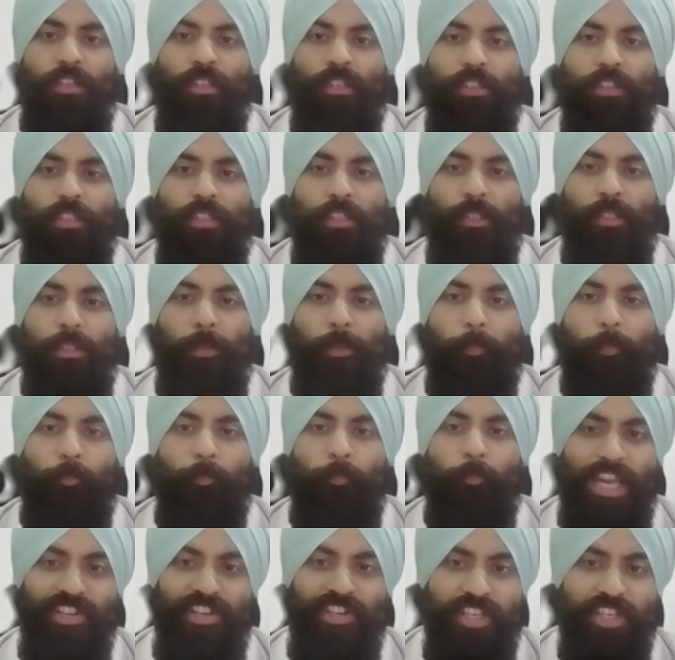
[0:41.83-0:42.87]
uh,
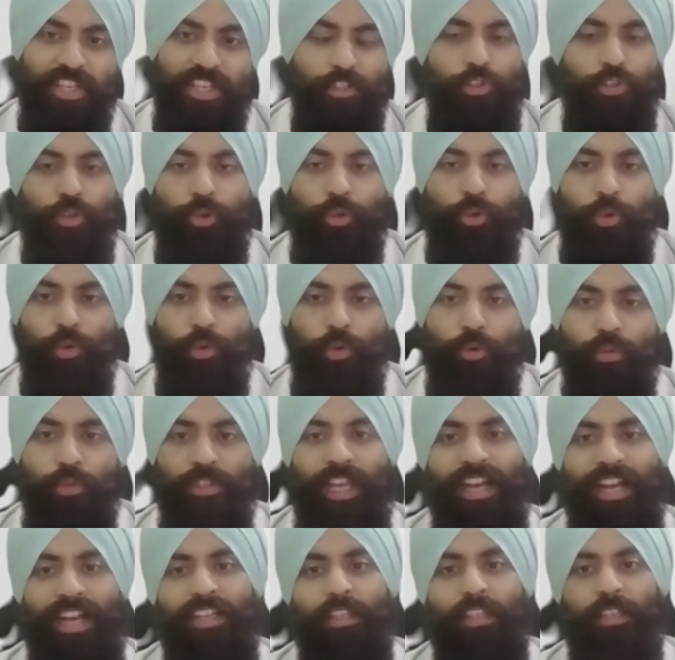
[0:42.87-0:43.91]
patient should know
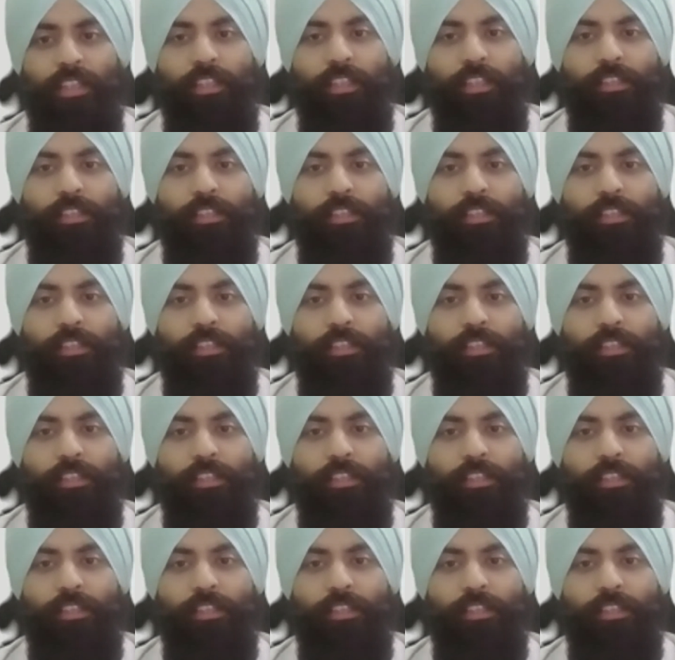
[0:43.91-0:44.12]
that